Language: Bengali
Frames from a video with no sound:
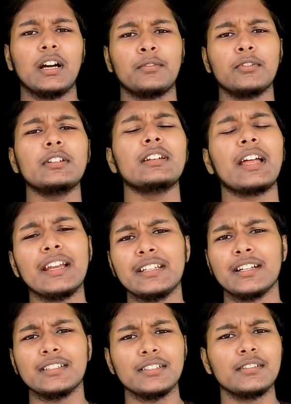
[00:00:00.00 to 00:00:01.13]
আর ফোনটির নাইনটি
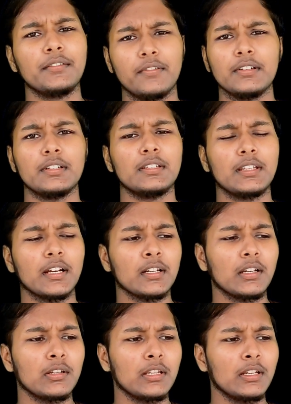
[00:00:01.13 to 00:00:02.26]
হার্জের রিফ্রেশ রেট থাকার
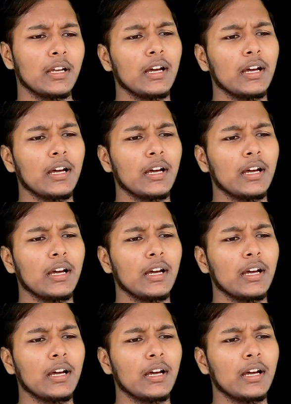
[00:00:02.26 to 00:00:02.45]
কারণে